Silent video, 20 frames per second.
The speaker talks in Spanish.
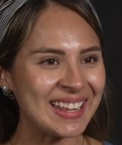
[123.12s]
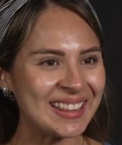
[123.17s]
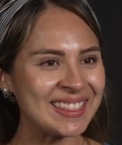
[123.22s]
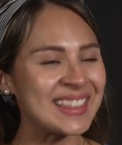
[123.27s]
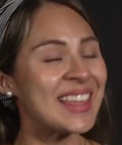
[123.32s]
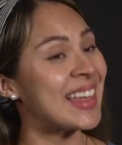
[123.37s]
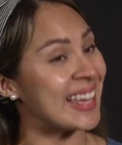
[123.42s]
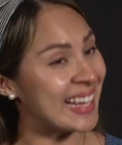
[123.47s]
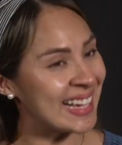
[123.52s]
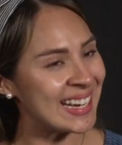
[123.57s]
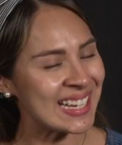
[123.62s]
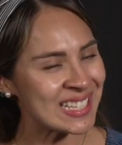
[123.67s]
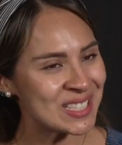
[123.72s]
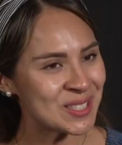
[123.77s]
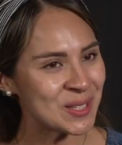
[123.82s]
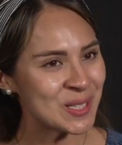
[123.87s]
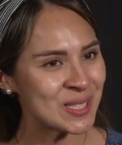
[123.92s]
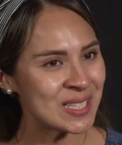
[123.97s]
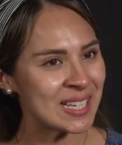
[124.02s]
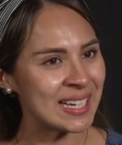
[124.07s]
te da
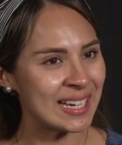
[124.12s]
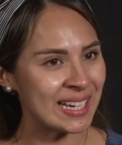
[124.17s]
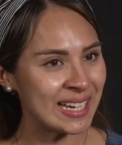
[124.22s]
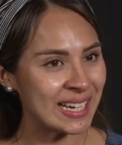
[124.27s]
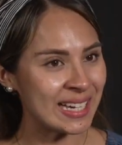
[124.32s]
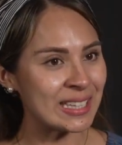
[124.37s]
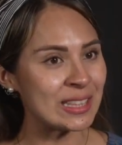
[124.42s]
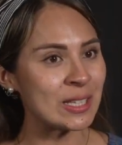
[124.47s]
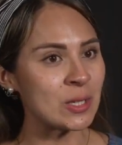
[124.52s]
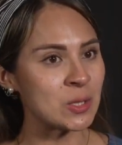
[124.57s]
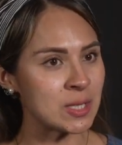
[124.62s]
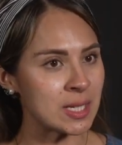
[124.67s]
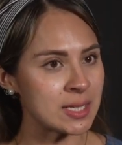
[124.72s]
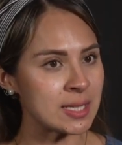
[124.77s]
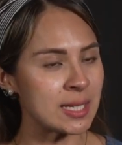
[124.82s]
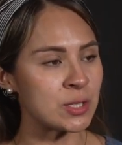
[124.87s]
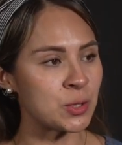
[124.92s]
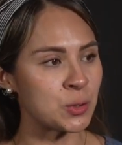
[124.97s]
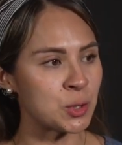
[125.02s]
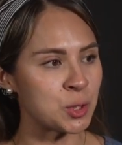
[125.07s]
ingresos, entonces
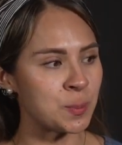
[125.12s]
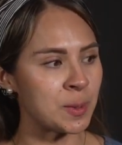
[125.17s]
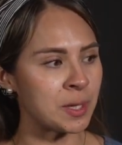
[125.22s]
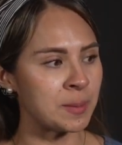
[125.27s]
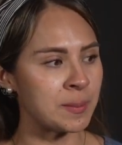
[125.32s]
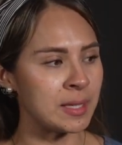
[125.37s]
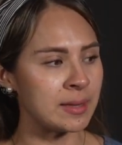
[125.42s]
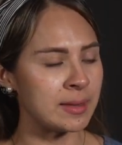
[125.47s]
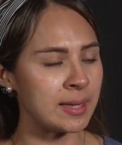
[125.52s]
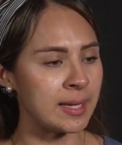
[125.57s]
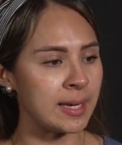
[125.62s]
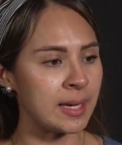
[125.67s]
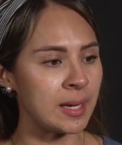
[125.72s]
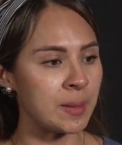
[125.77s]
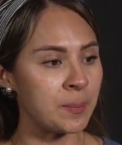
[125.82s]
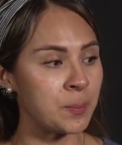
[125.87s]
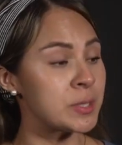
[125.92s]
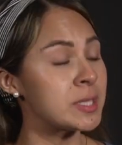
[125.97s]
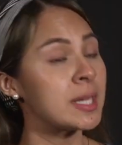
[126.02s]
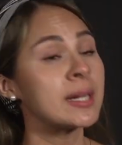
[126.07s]
eso nos
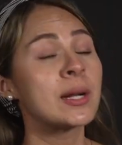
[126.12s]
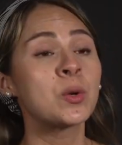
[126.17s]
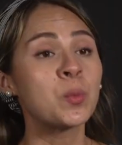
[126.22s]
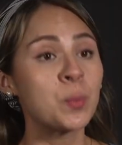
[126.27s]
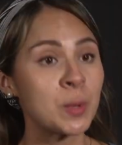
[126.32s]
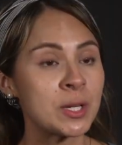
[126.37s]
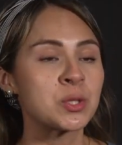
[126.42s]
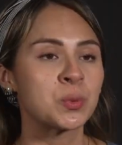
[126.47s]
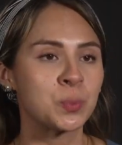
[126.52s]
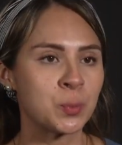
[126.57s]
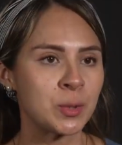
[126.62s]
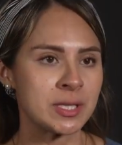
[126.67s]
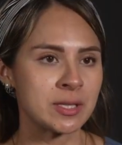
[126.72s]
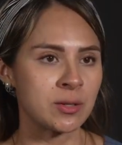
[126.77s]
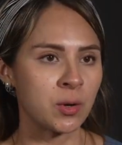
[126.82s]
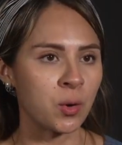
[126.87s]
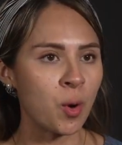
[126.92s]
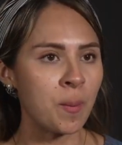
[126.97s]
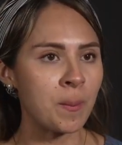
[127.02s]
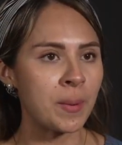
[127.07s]
permite pues tener un
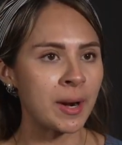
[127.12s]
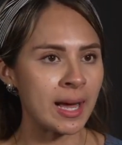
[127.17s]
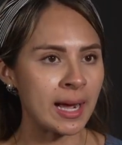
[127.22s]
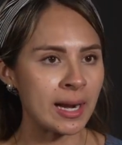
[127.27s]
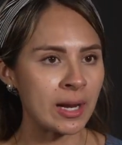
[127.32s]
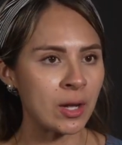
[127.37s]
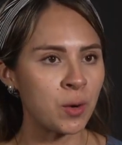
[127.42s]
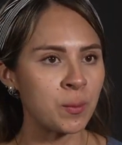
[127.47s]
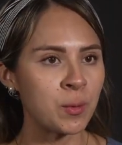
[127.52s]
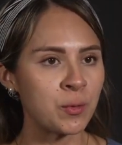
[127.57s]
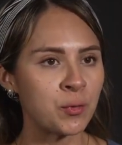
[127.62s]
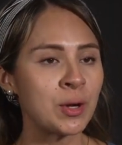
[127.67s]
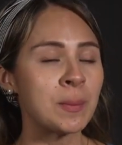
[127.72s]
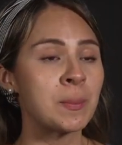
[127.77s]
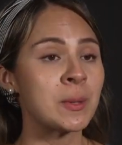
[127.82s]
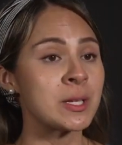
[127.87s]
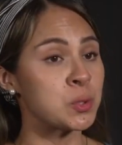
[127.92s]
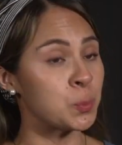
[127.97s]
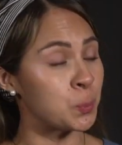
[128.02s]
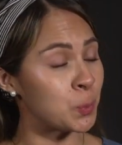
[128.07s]
presupuesto, comparar cómo fue el
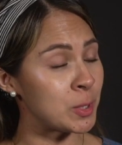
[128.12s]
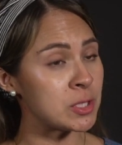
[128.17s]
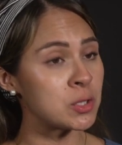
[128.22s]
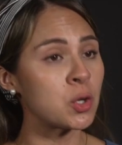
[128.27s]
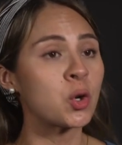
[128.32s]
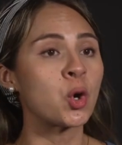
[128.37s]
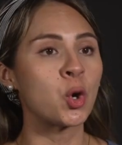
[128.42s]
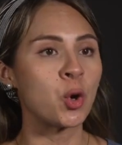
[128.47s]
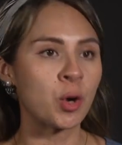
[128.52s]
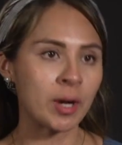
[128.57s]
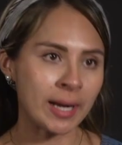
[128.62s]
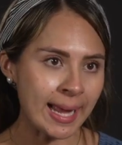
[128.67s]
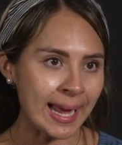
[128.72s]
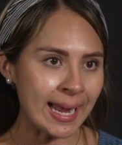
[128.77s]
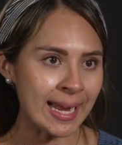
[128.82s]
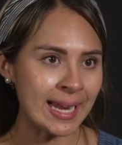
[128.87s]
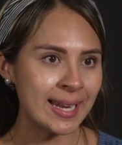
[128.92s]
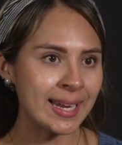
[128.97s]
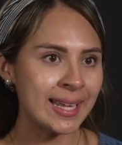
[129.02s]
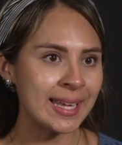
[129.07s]
presupuesto con lo
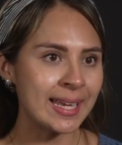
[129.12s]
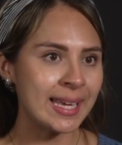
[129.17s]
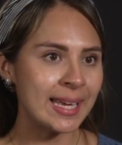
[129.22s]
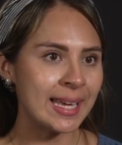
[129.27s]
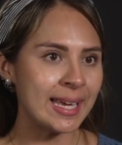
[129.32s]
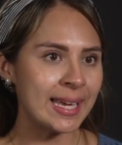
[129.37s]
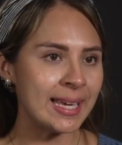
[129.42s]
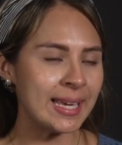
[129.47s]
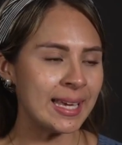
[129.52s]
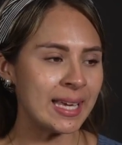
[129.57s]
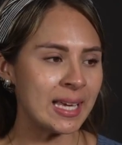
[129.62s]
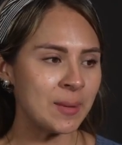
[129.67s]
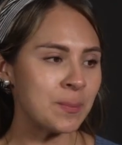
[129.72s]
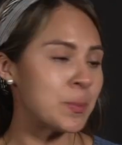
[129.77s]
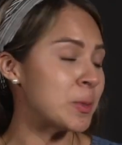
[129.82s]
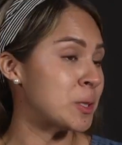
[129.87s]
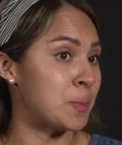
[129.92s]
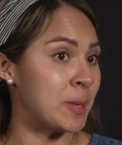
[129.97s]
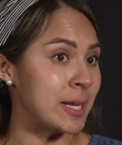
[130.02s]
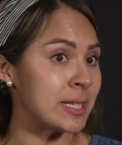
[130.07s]
real y
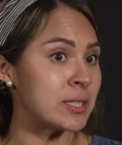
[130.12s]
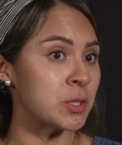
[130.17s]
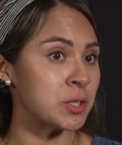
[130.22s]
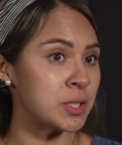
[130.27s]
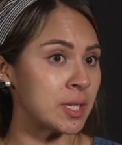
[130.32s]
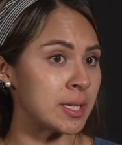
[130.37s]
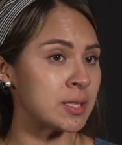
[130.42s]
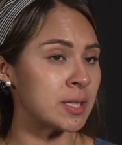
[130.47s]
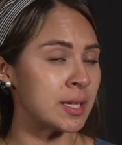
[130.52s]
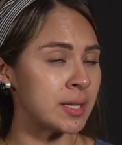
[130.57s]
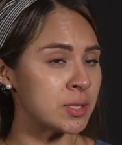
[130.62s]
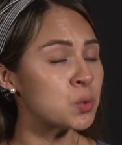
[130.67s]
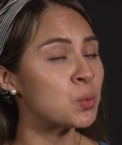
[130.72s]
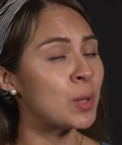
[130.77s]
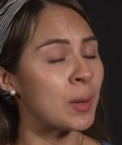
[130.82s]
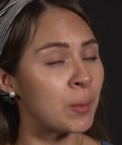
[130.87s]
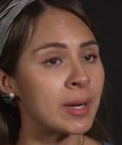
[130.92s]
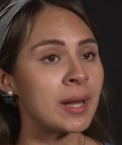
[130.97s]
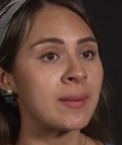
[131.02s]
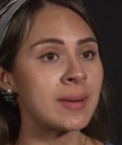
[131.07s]
pues Plexos es,
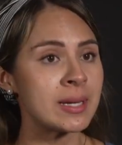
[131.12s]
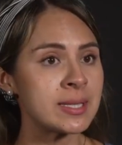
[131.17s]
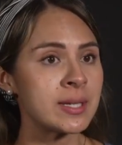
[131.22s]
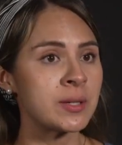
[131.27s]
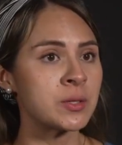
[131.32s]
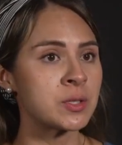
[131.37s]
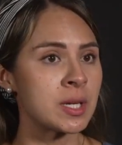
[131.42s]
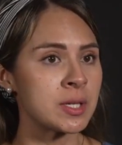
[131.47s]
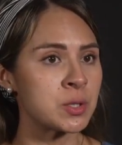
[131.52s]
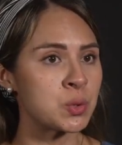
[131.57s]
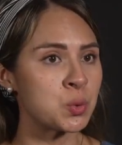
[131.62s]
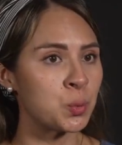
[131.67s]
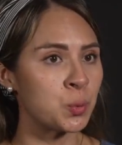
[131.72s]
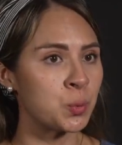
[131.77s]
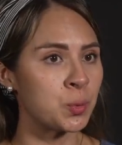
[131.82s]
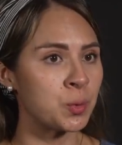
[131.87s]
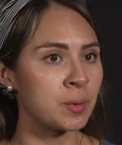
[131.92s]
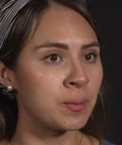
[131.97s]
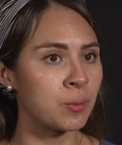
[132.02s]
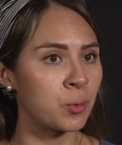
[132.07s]
una buena base, o sea, es
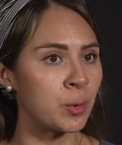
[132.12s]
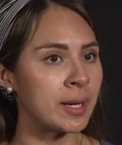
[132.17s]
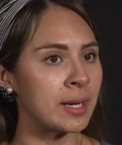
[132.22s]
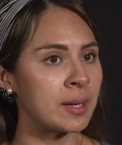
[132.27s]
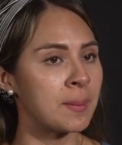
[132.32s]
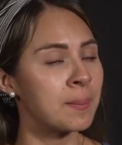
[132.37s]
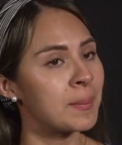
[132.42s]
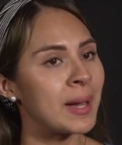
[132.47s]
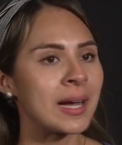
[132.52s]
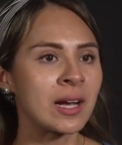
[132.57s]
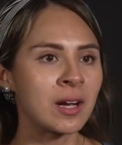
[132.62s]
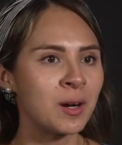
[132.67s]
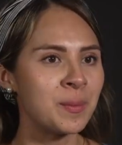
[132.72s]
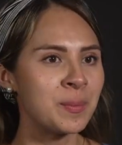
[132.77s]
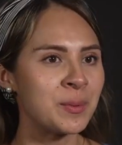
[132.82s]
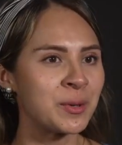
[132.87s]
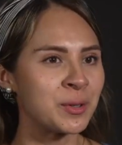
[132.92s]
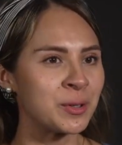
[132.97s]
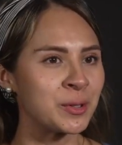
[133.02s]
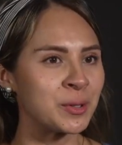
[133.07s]
un buen backup
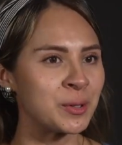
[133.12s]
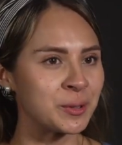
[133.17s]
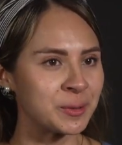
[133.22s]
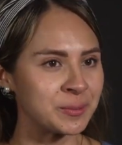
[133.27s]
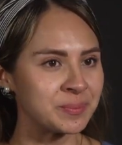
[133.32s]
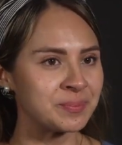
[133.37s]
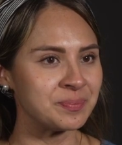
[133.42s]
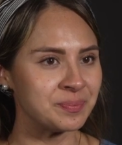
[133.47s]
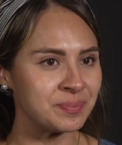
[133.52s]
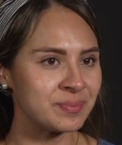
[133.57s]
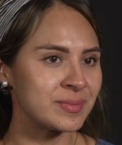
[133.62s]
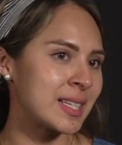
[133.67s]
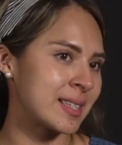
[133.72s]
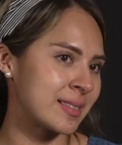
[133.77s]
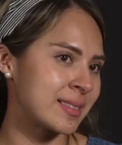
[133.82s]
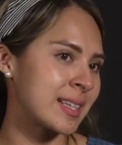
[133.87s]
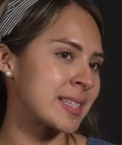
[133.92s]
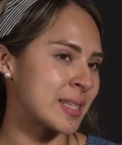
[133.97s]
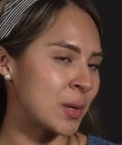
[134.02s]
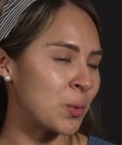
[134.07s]
o te,
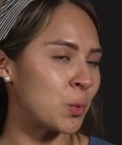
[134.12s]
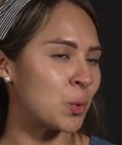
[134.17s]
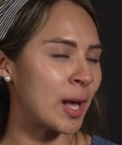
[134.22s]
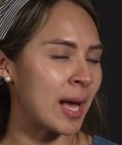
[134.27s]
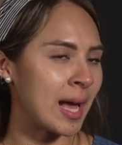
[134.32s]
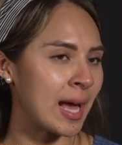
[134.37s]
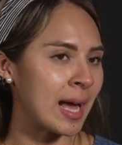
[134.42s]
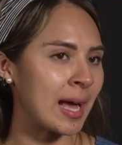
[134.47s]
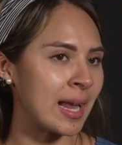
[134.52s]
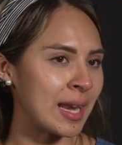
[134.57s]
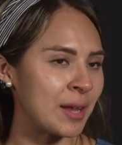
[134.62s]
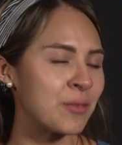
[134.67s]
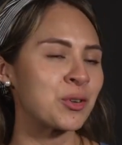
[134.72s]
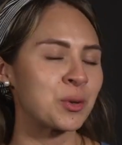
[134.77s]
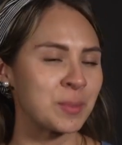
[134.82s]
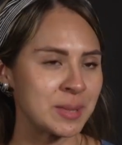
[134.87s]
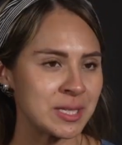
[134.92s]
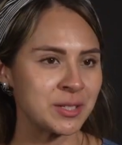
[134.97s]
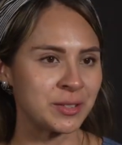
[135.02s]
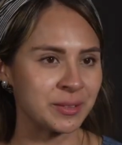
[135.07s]
te asegura la
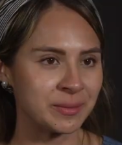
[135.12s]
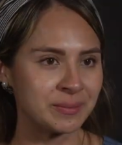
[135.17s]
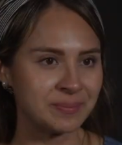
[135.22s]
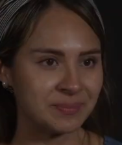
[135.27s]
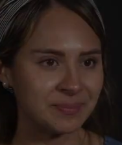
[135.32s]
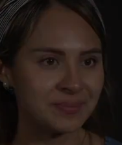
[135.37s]
información.